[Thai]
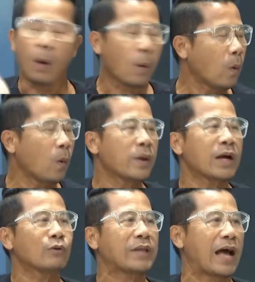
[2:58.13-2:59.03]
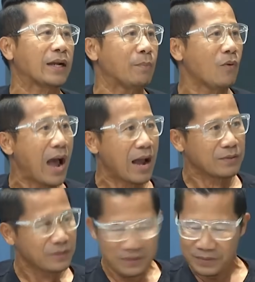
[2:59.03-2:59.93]
โอ้ยเข้าทางเลยเพราะว่า
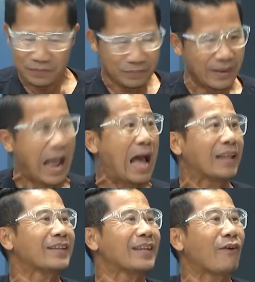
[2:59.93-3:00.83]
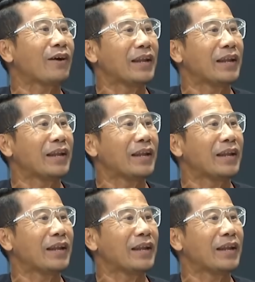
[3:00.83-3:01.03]
อ่ะเราก็เลย